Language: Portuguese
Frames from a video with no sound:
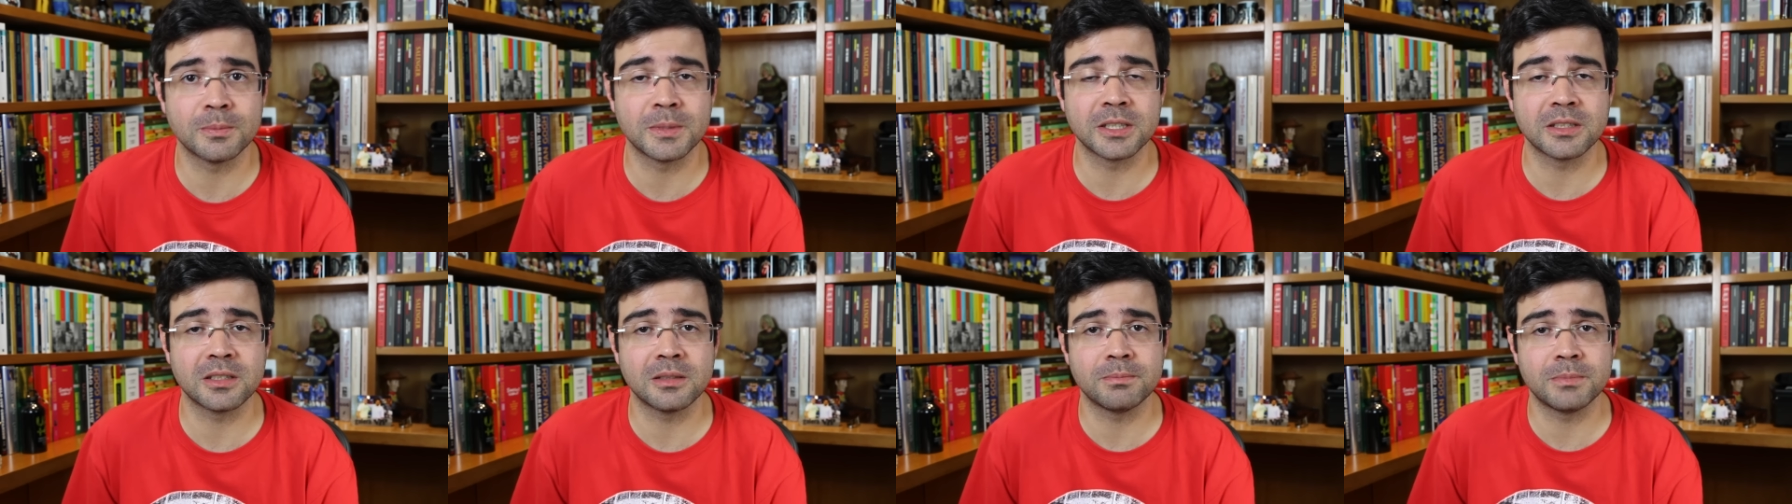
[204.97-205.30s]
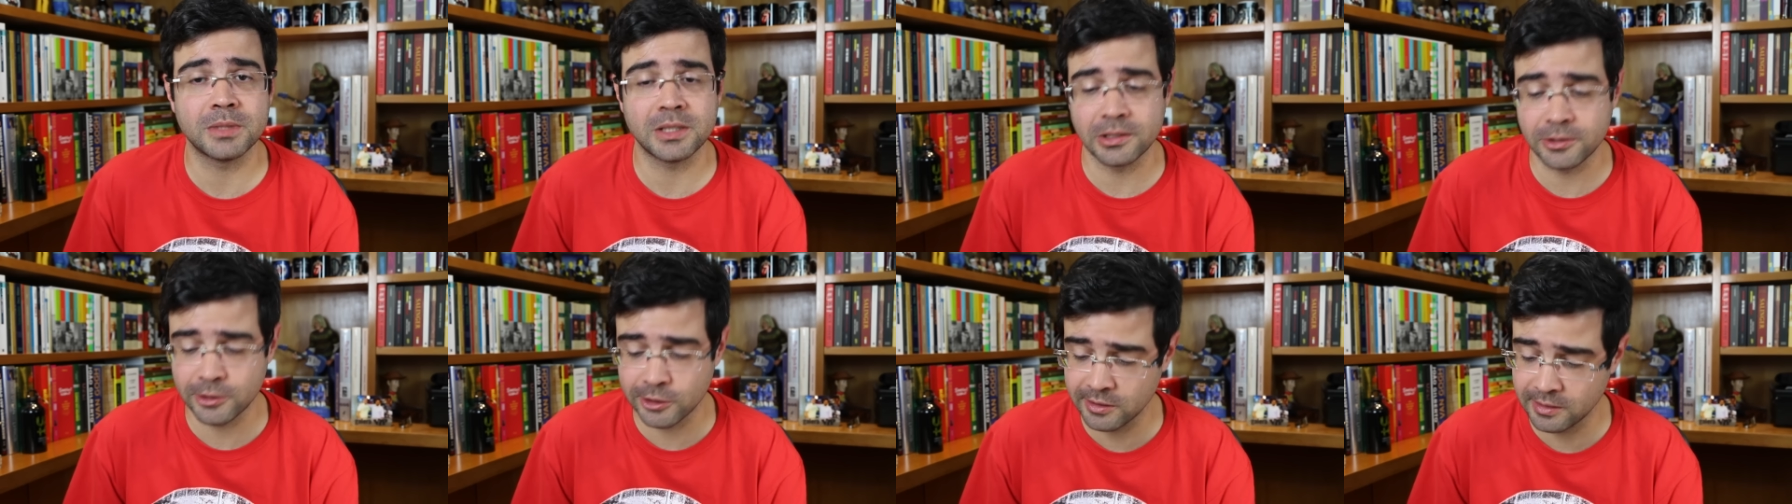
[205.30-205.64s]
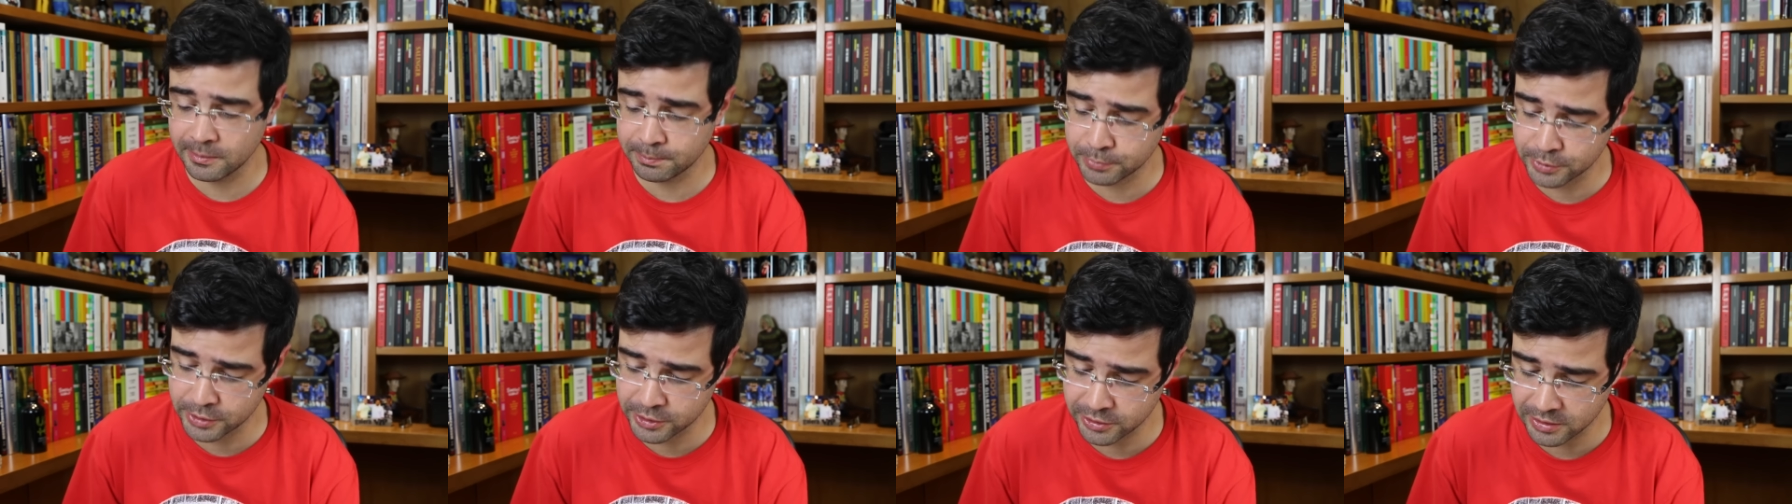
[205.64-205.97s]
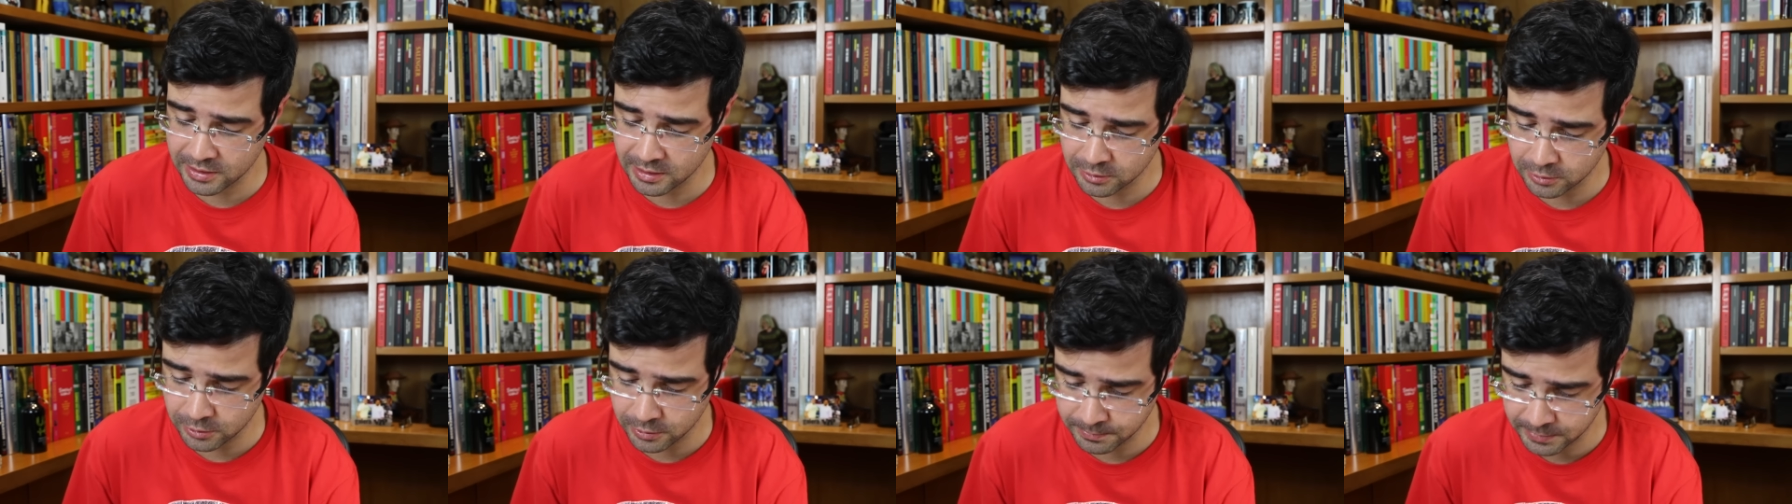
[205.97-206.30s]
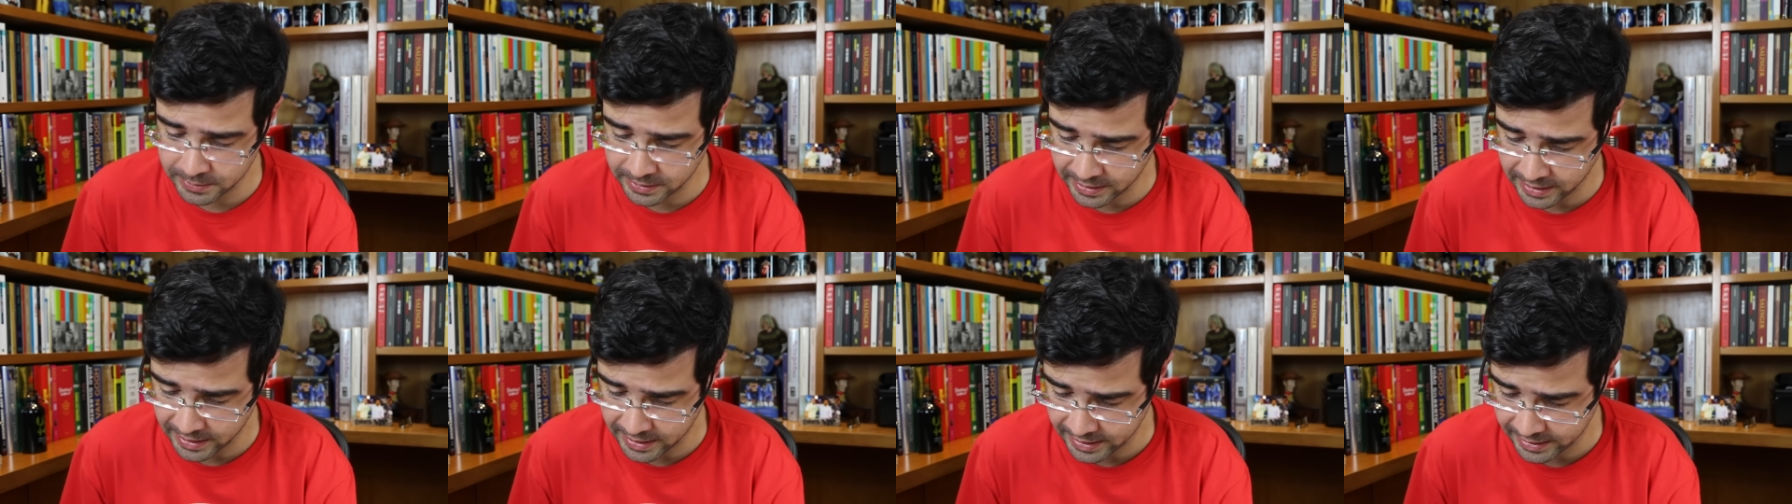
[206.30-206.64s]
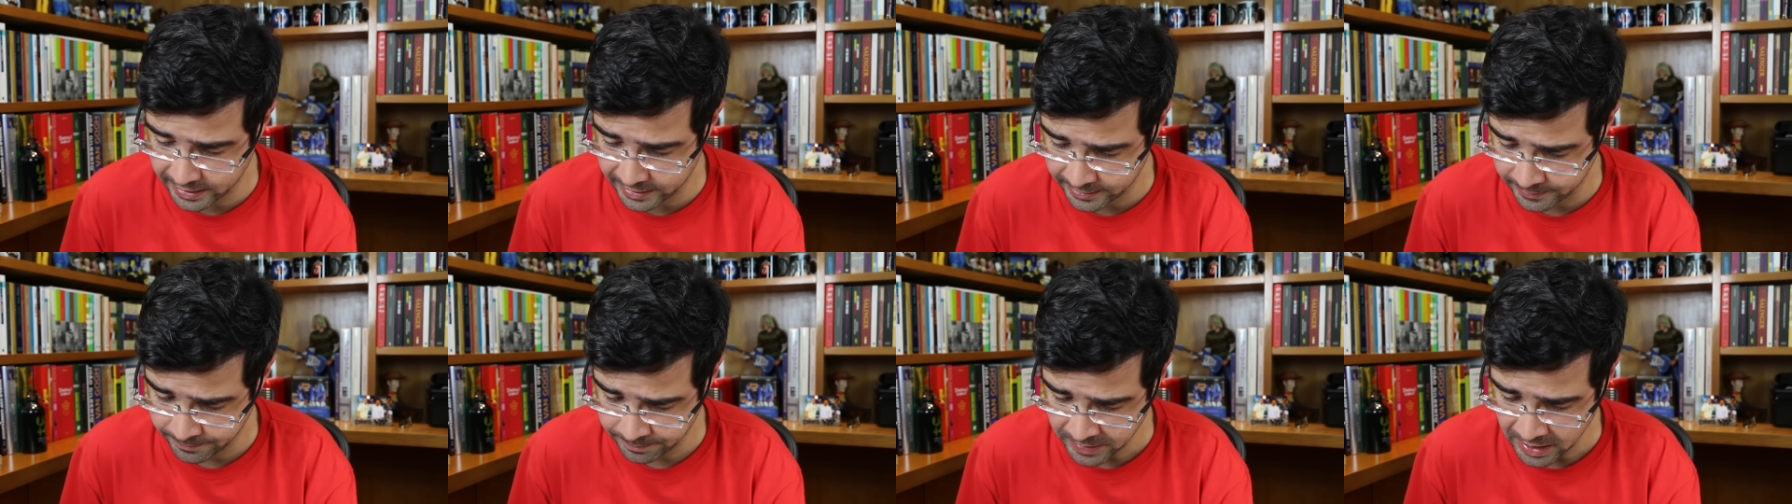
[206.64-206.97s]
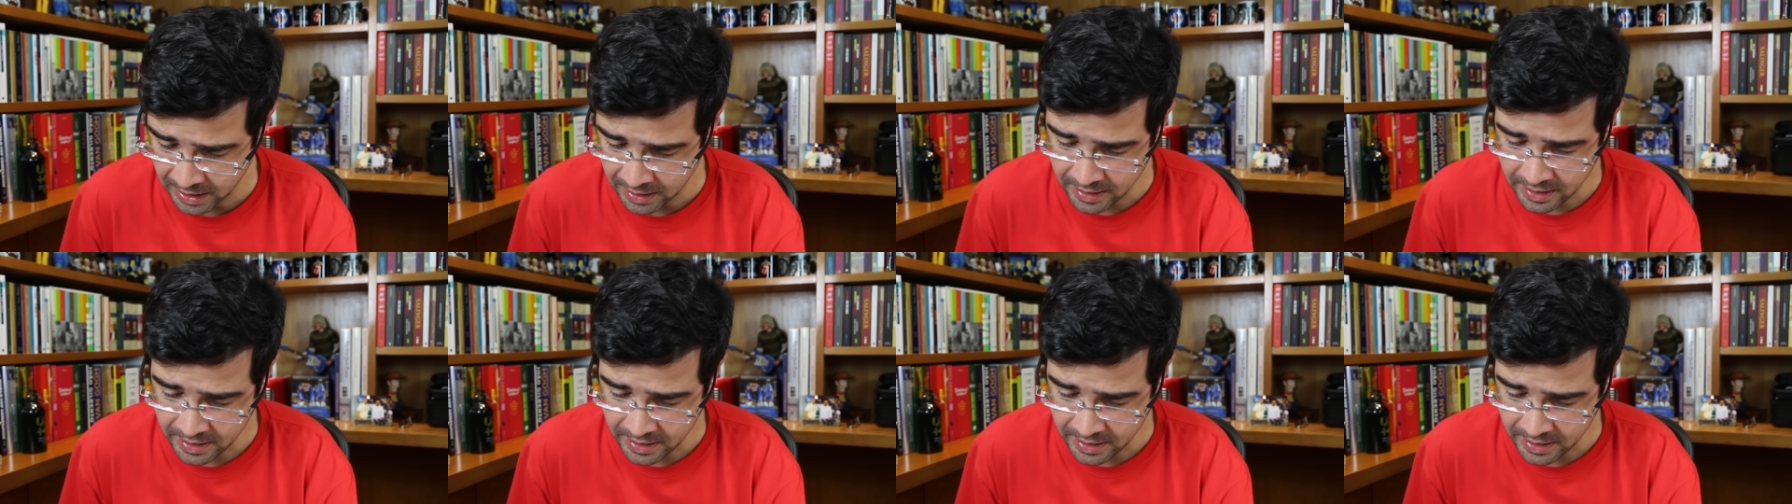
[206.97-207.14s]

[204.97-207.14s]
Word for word: o Mangue Beat, depois da Tropicália